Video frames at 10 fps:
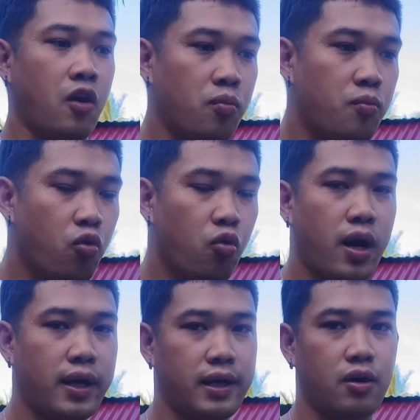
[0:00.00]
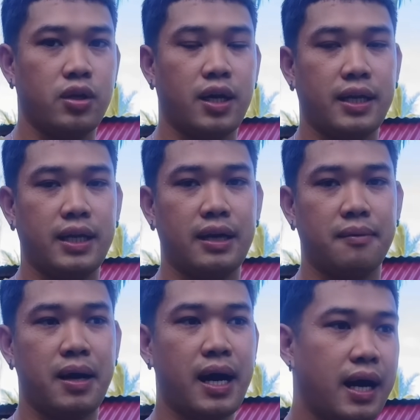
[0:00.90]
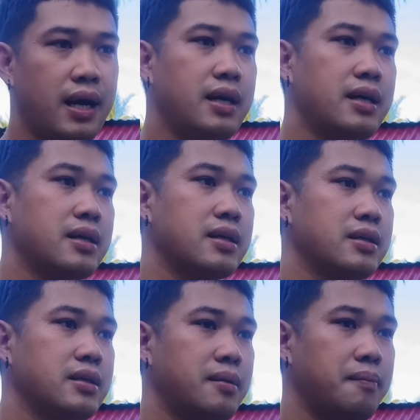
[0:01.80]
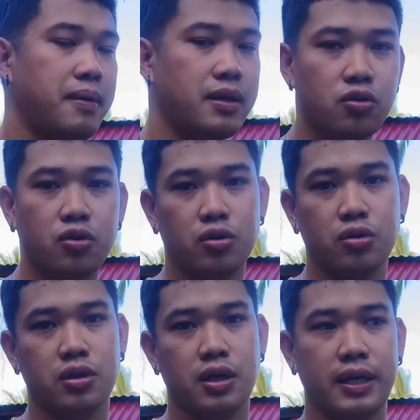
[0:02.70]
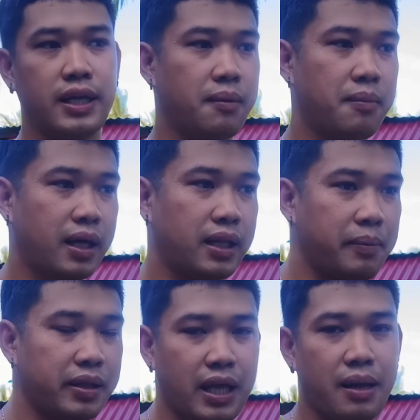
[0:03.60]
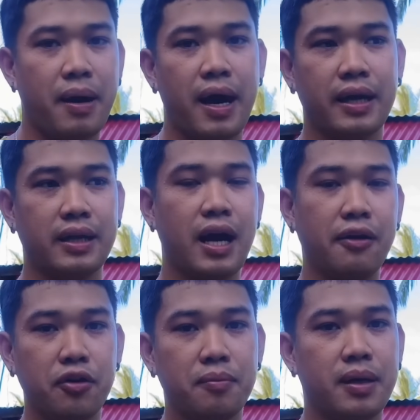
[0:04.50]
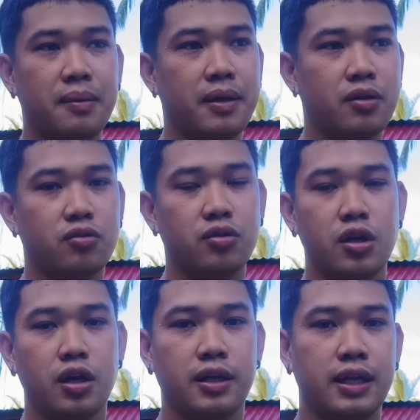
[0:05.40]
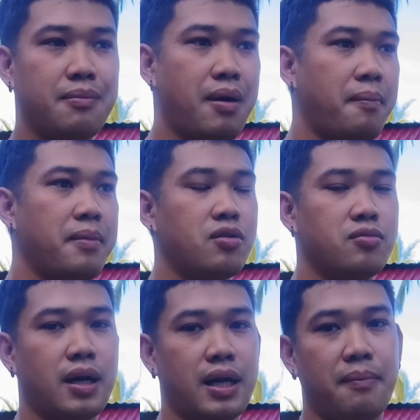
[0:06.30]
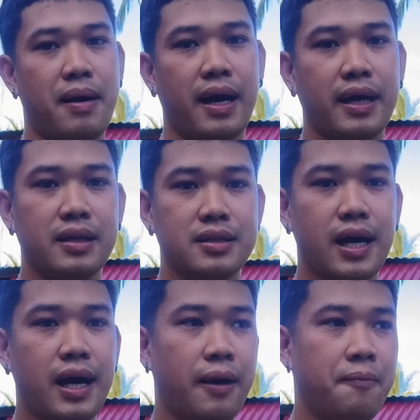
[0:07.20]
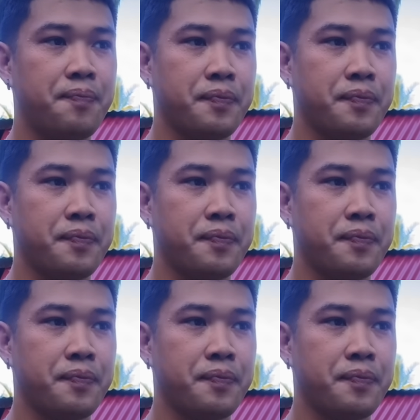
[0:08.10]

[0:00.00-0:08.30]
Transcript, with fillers: kumukuha daw ng kanilang mga manok, kanilang mga damit na labahin. Ano yun ba naman nung ninamami yung mga labahin? Tsaka,